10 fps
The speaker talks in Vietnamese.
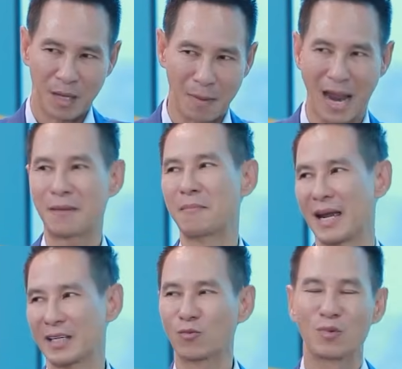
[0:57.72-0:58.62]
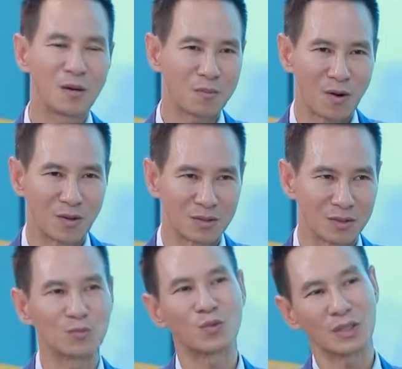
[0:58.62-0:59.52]
bạn bè trong lớp con
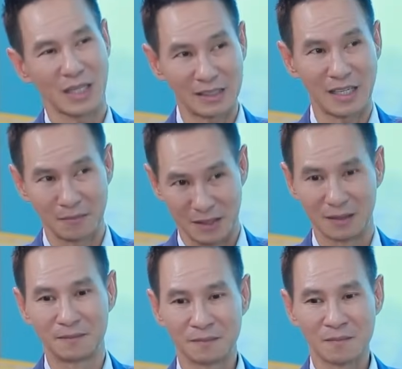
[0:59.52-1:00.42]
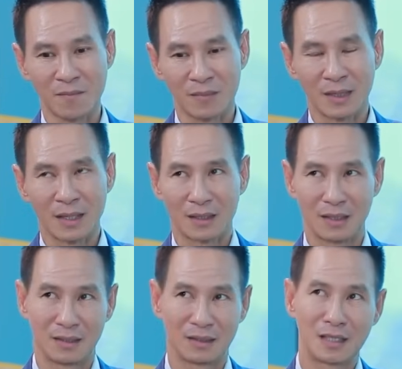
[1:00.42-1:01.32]
nó cũng có thể xem được
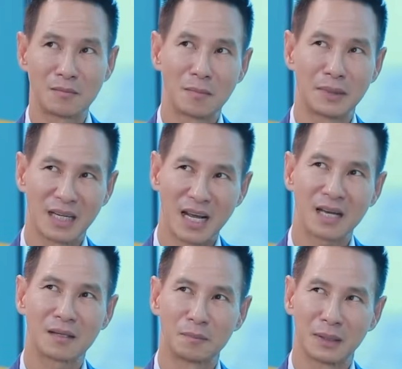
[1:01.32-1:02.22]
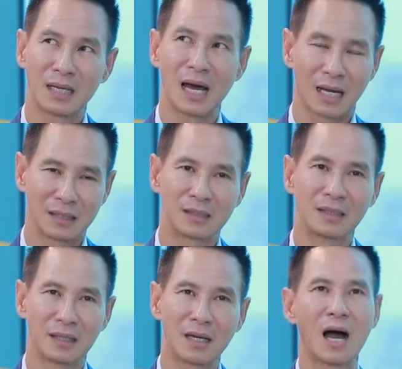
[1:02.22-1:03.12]
thì khi mà mình nghe là mình lại suy nghĩ